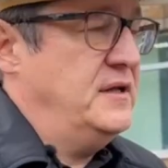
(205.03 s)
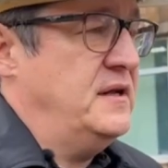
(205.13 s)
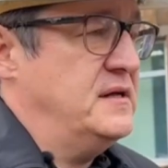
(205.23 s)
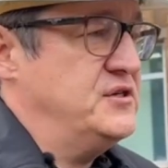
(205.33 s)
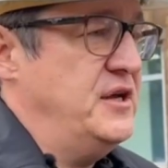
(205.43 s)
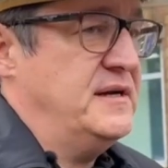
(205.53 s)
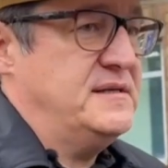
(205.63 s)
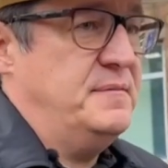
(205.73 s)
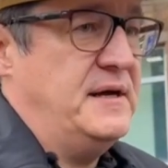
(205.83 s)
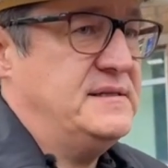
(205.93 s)
А Это должна
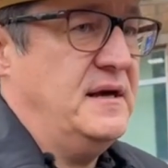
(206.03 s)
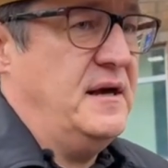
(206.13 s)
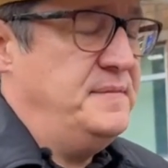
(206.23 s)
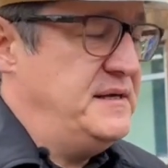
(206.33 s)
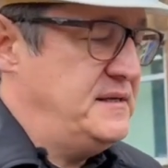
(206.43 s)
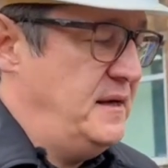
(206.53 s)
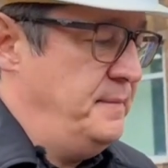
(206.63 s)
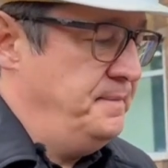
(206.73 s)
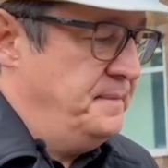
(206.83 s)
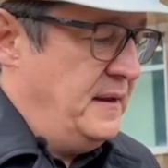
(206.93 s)
разобраться комиссия.
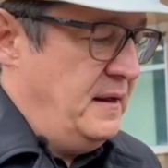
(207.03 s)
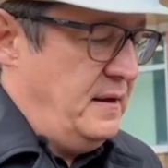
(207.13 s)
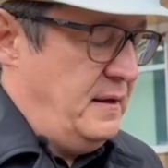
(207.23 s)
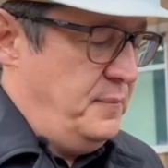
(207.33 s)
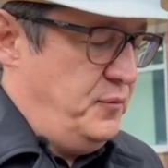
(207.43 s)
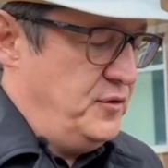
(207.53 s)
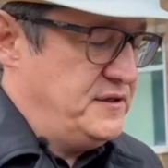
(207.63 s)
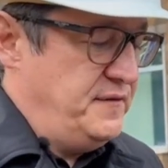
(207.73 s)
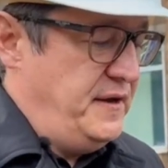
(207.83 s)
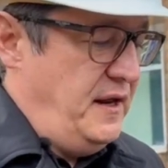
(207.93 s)
Э, по
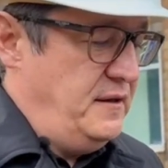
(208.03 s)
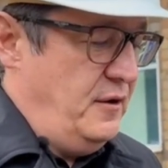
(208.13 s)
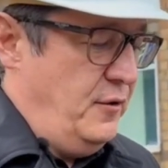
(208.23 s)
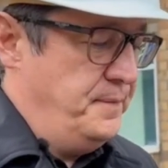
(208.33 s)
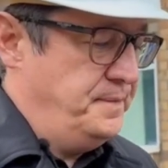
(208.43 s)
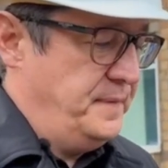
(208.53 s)
заверению